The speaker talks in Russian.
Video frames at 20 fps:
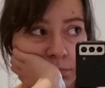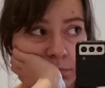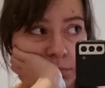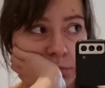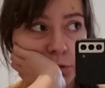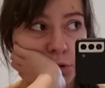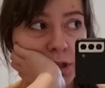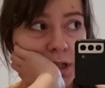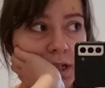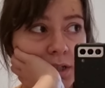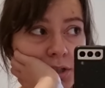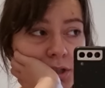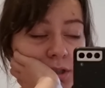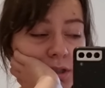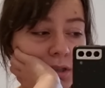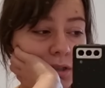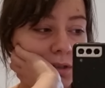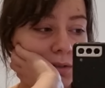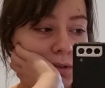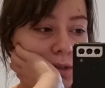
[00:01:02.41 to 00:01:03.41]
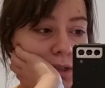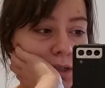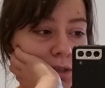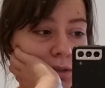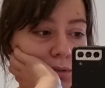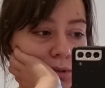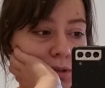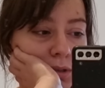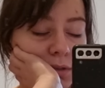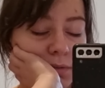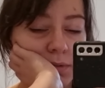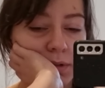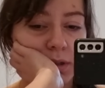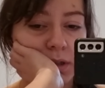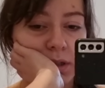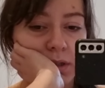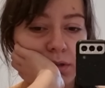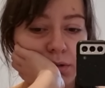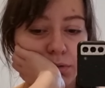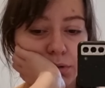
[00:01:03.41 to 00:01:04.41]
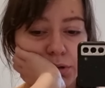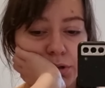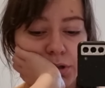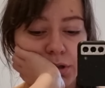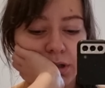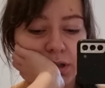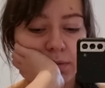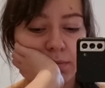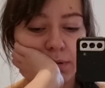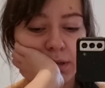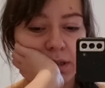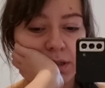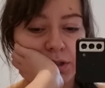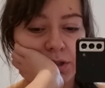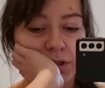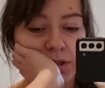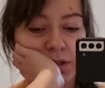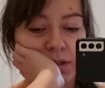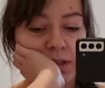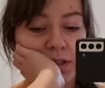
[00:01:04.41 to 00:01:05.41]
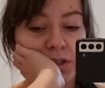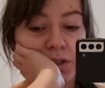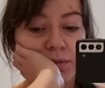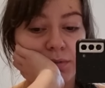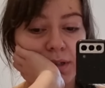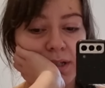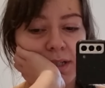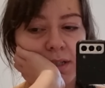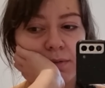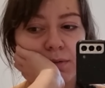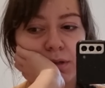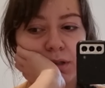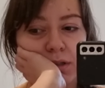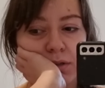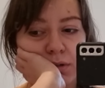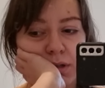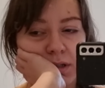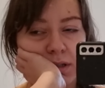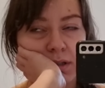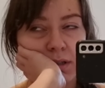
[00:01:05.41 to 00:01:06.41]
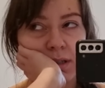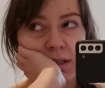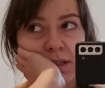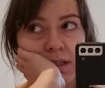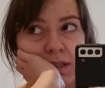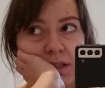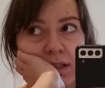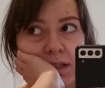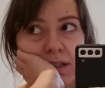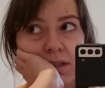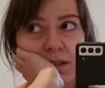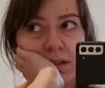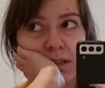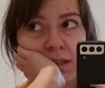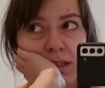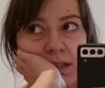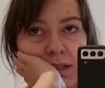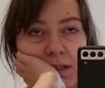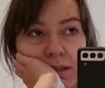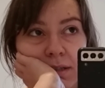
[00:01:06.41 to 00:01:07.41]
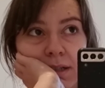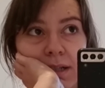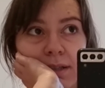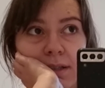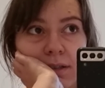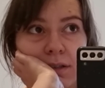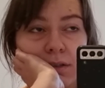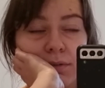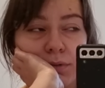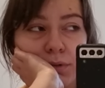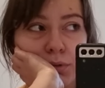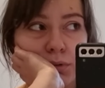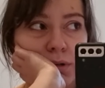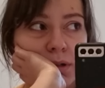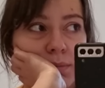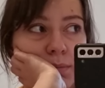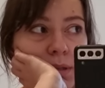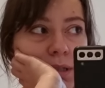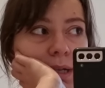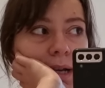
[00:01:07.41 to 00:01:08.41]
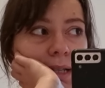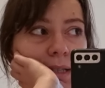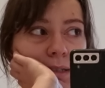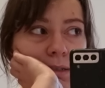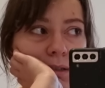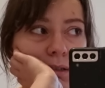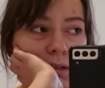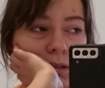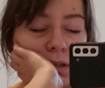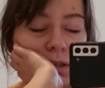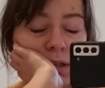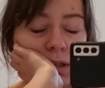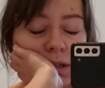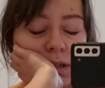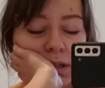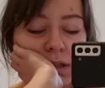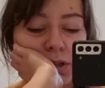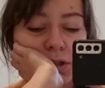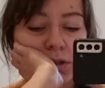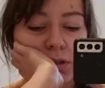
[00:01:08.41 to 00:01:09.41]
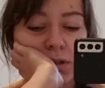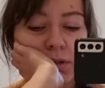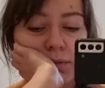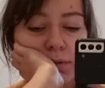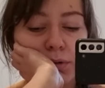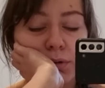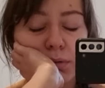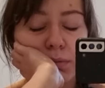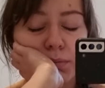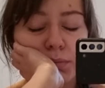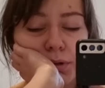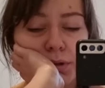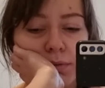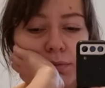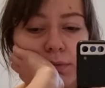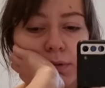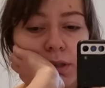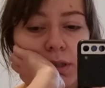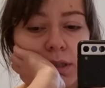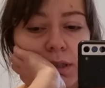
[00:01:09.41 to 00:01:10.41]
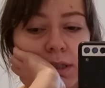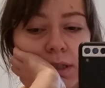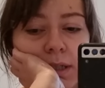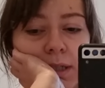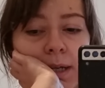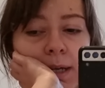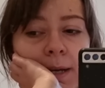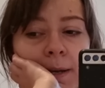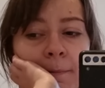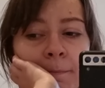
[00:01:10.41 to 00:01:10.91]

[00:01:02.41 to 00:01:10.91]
Но я, честно говоря, вот эти венки не очень, как бы я за живые цветы, но если есть такие традиции, надо этот венок обязательно, тогда, конечно, и венок будем вести.